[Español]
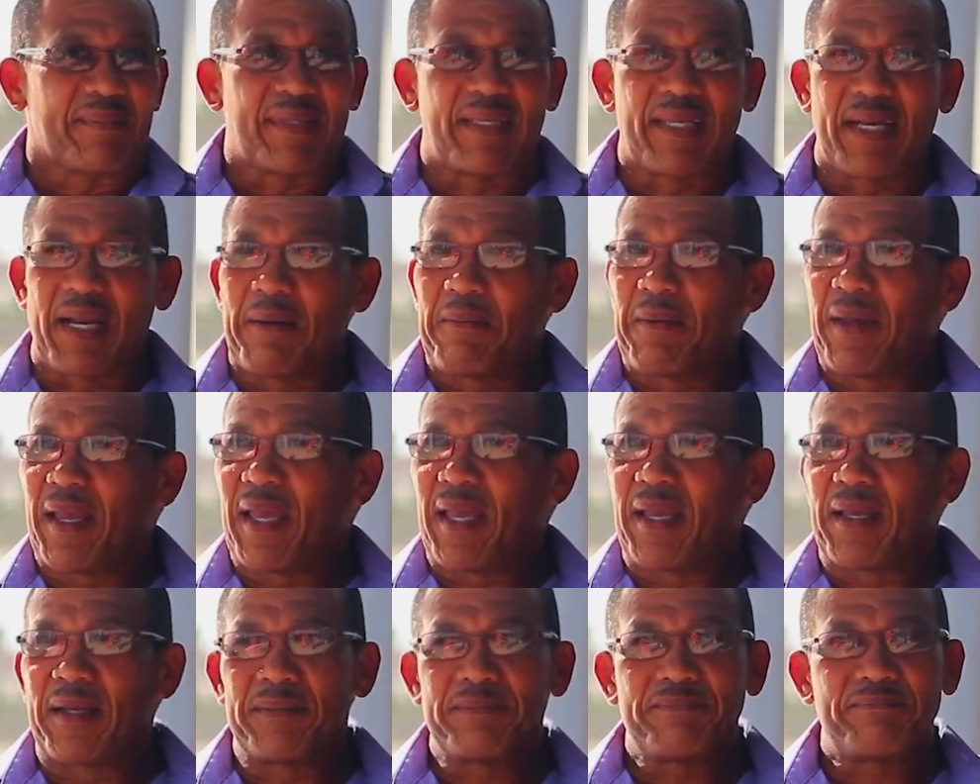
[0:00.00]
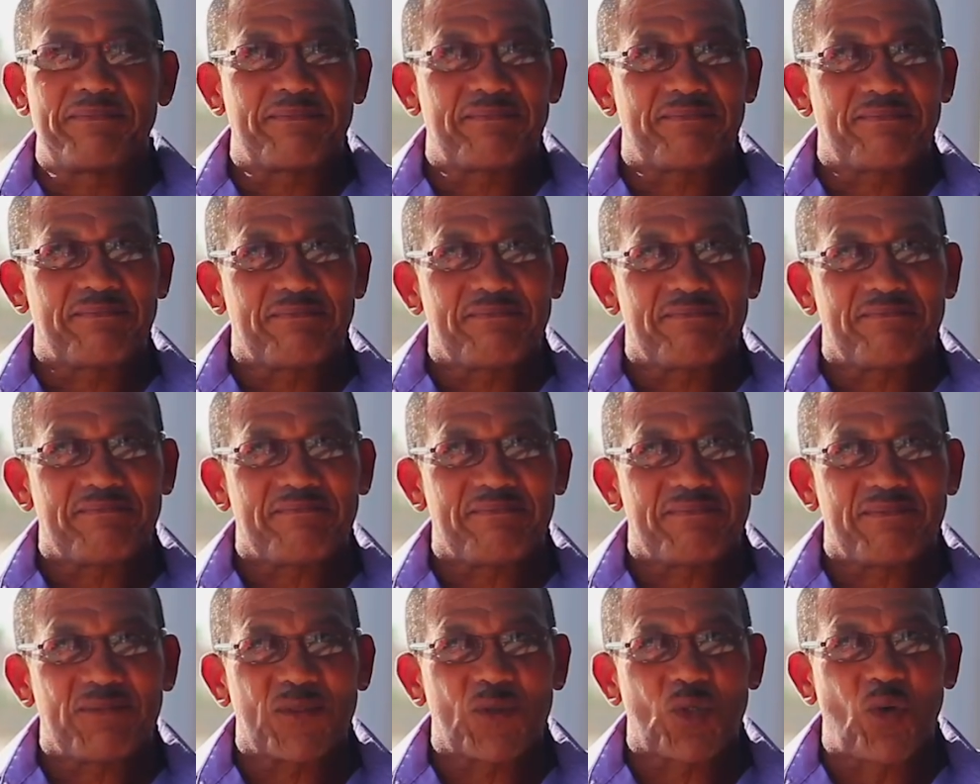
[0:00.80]
grabé
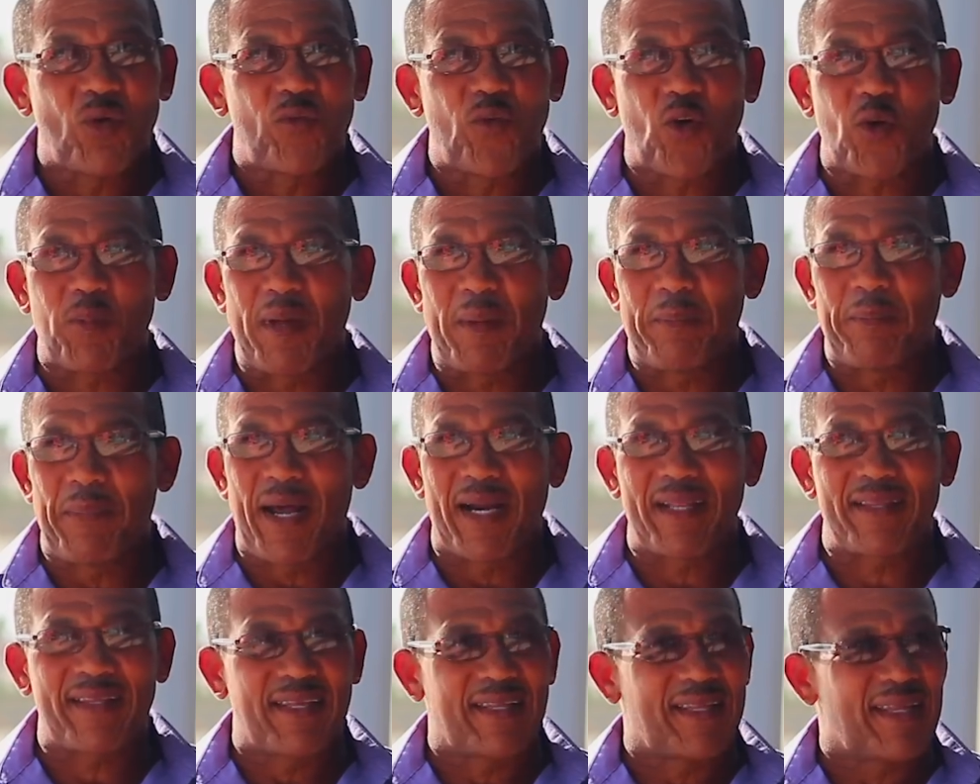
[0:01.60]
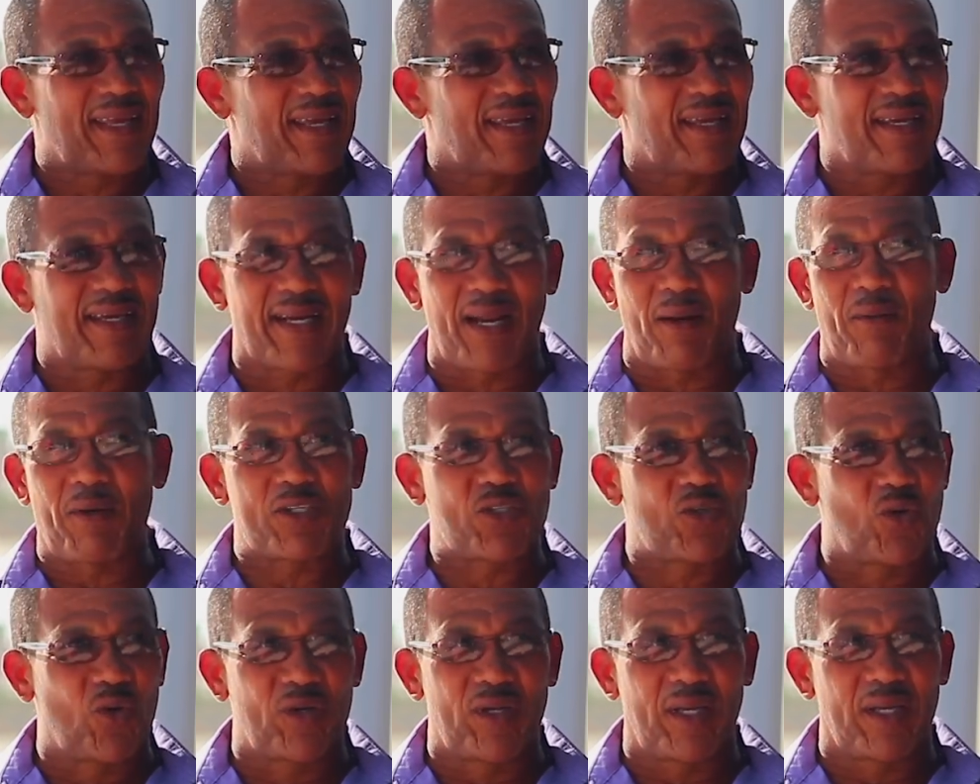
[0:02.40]
o formé parte de
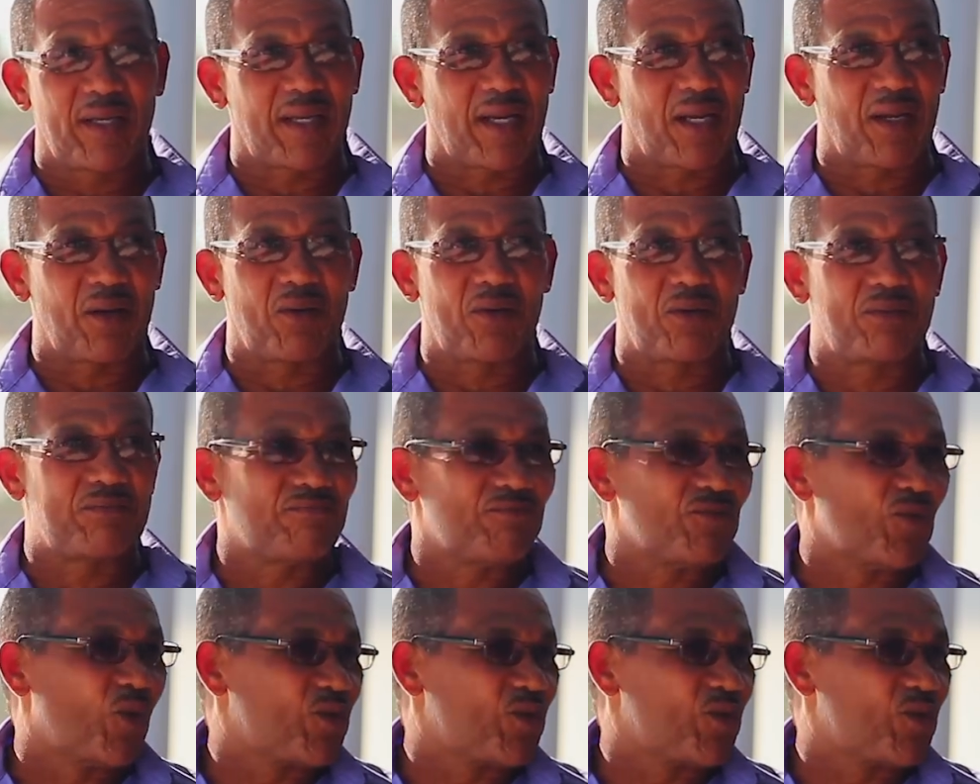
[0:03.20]
grabaciones, creo,